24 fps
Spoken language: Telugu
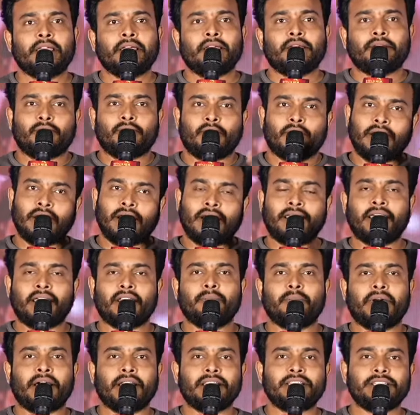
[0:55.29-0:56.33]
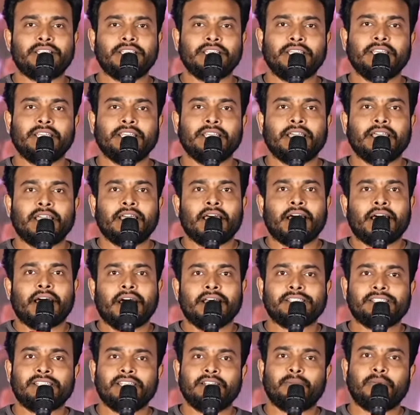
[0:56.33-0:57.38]
టోటల్ అటైర్ మార్చి ఆ
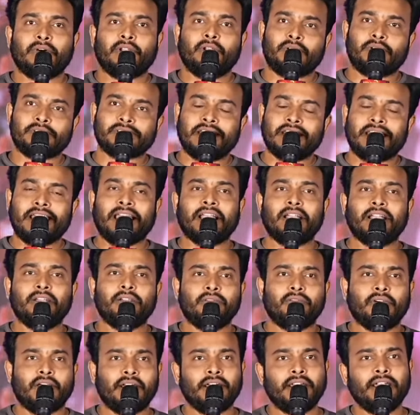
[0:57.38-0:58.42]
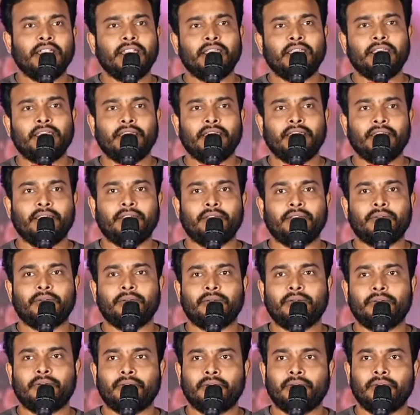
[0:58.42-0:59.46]
సినిమాలో ఒక స్లాంగ్ ఇవన్నీ
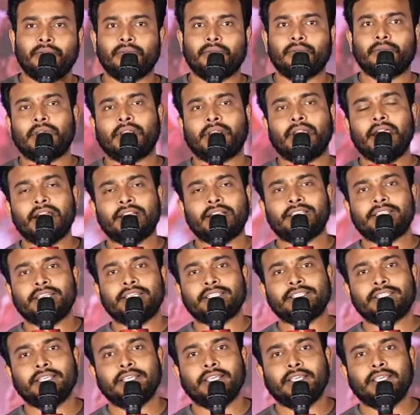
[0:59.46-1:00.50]
క్రియేట్ చేసి